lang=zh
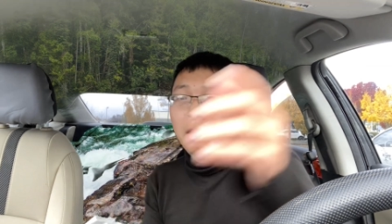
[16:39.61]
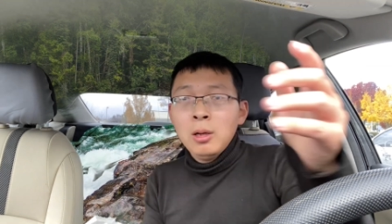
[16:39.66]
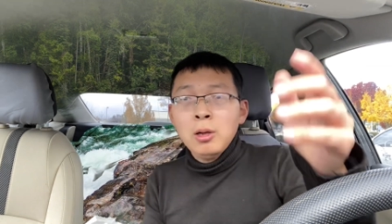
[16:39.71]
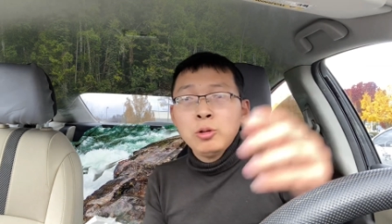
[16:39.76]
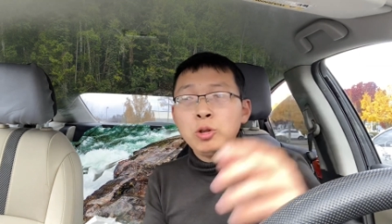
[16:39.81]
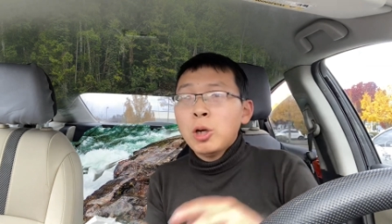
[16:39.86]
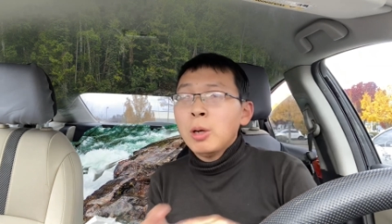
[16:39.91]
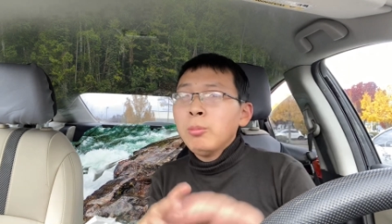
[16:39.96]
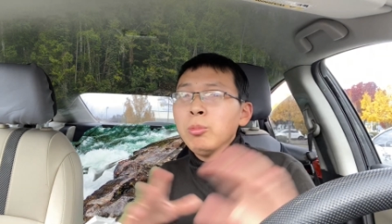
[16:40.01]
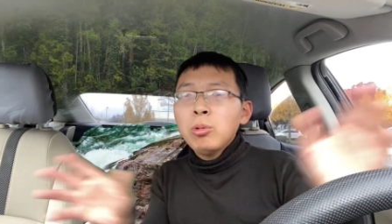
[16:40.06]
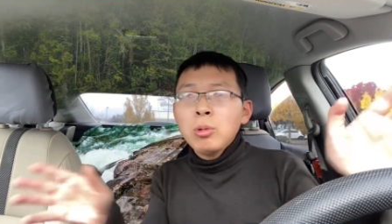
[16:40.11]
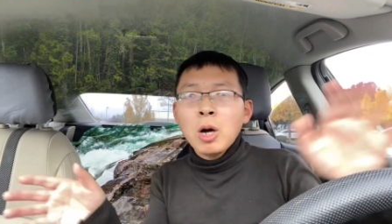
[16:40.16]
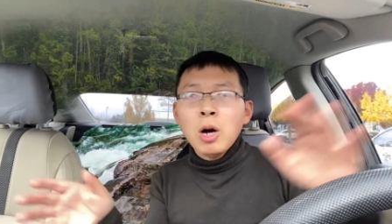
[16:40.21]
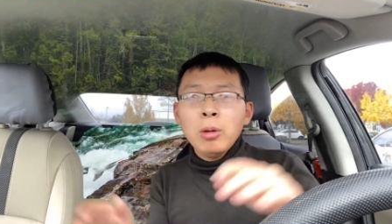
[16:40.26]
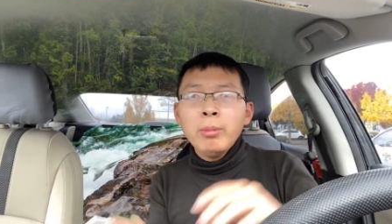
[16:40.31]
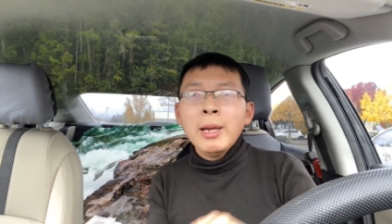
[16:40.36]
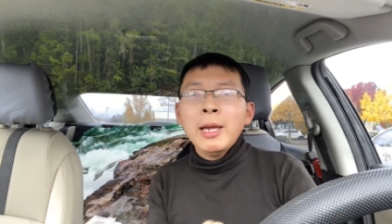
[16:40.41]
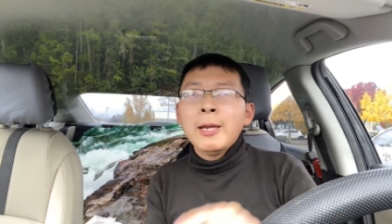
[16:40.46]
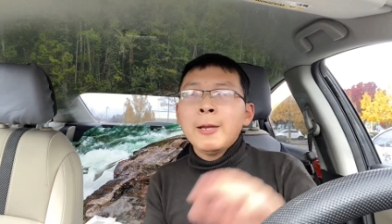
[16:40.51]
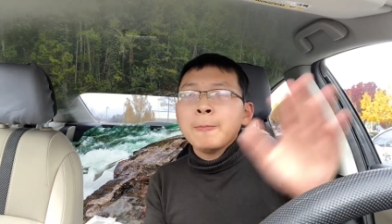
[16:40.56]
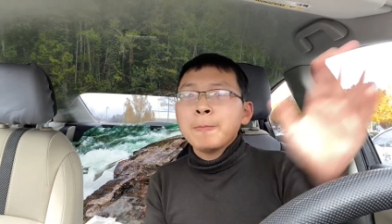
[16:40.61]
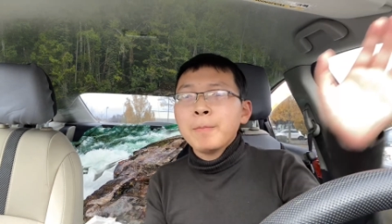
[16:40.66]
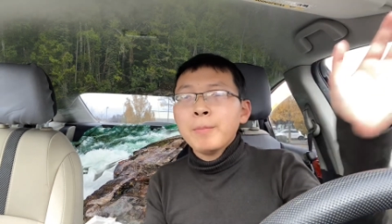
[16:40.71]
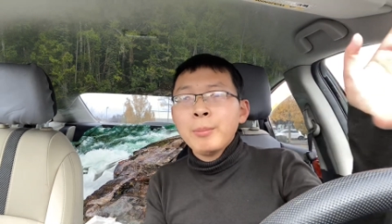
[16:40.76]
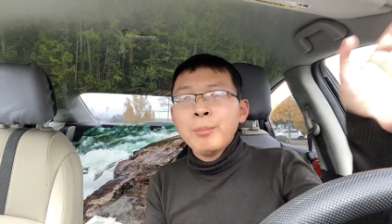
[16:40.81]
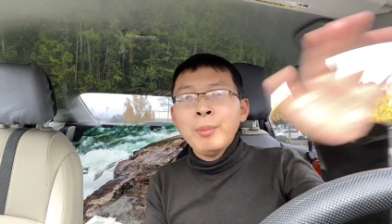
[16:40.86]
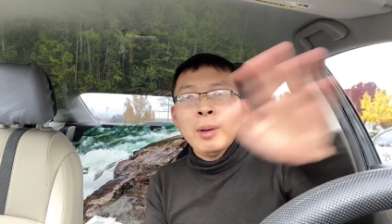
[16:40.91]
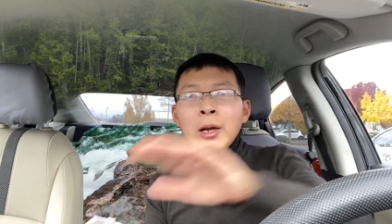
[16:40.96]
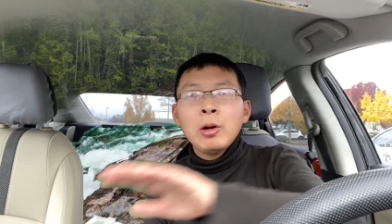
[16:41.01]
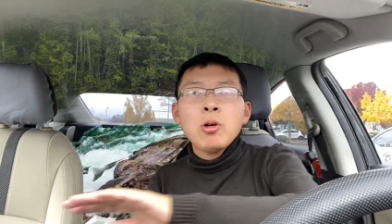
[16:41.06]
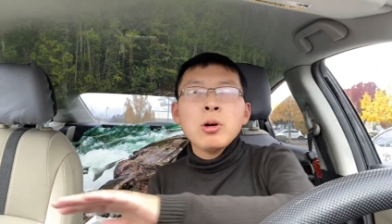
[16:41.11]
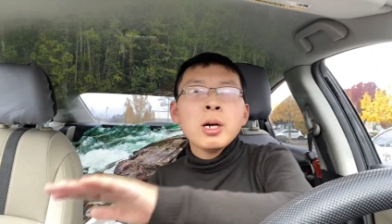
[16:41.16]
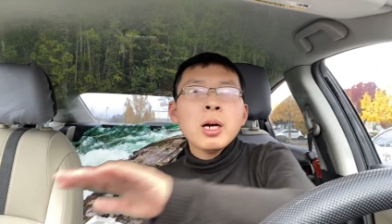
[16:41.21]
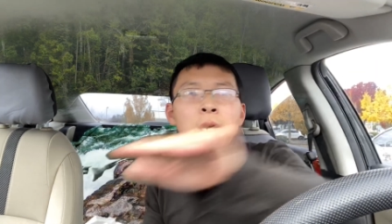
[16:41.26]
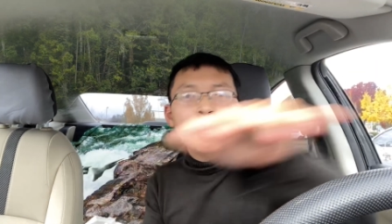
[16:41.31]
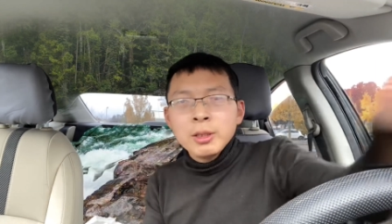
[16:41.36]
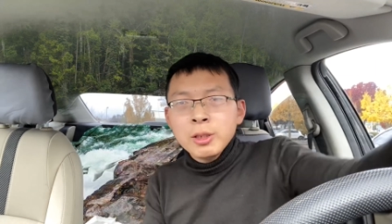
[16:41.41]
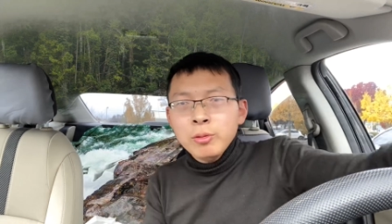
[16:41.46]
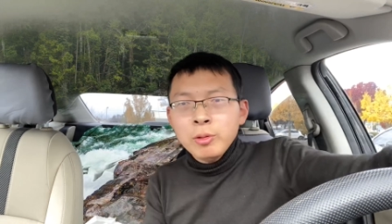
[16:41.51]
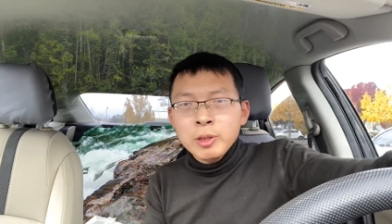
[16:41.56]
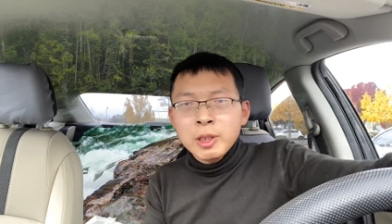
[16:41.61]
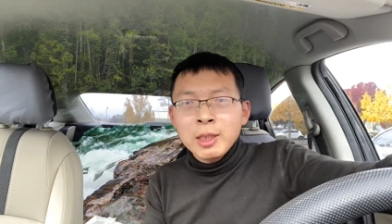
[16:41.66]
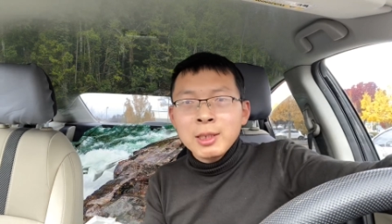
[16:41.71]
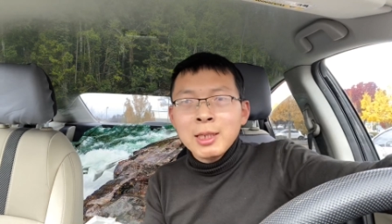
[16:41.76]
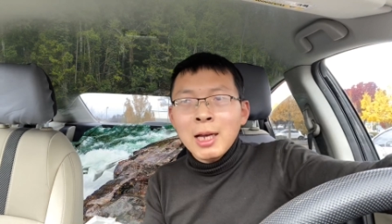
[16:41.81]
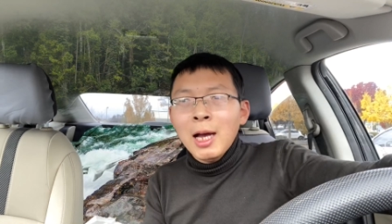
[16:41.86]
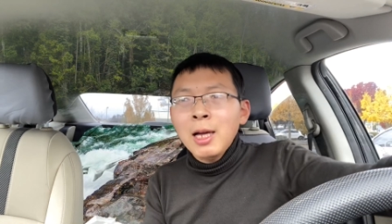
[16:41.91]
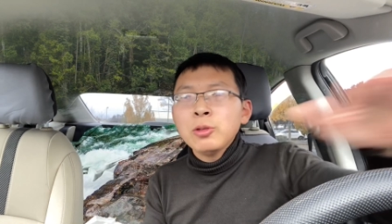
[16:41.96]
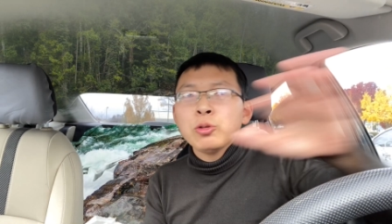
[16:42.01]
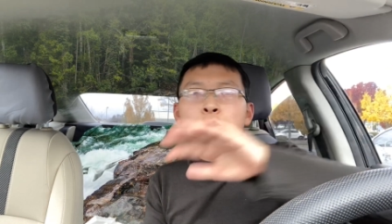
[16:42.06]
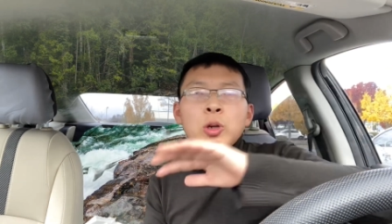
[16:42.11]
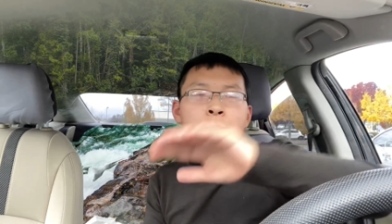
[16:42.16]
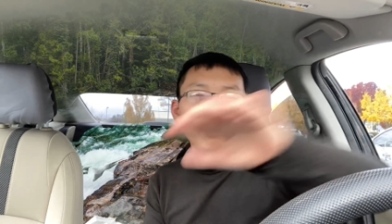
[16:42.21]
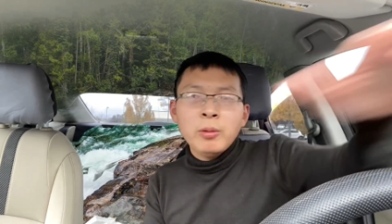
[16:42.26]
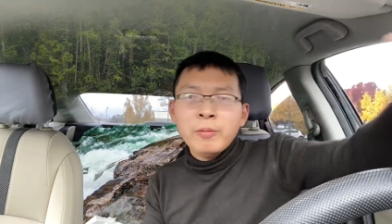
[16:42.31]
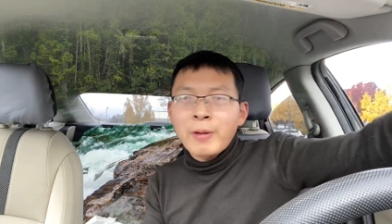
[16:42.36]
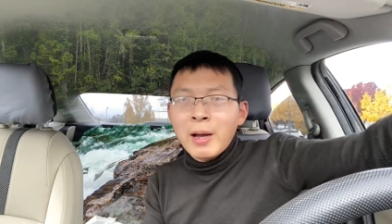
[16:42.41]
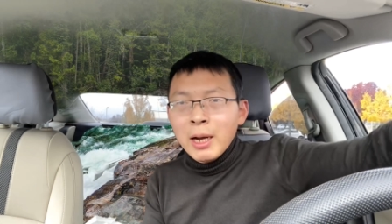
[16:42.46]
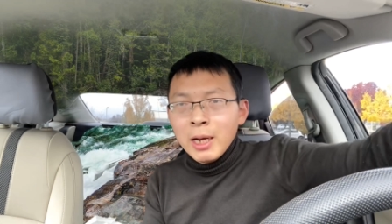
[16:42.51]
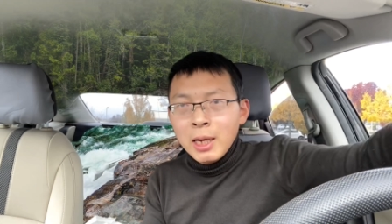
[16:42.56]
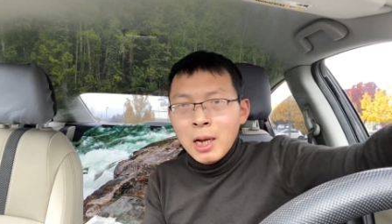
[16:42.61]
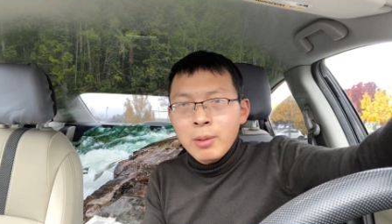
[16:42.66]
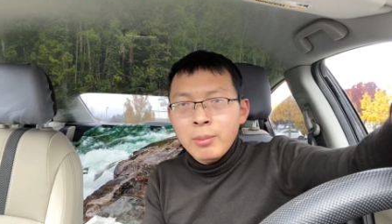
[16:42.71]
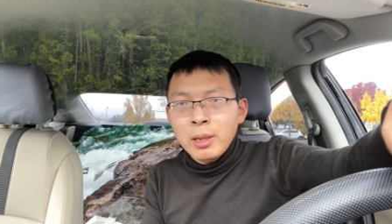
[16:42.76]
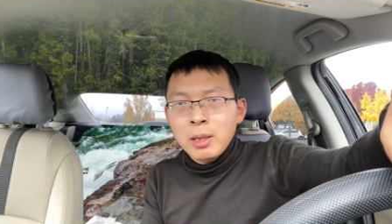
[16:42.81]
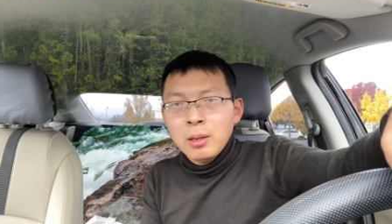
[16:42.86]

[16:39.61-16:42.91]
全部拷贝，美国各个州的警察全部发给他们。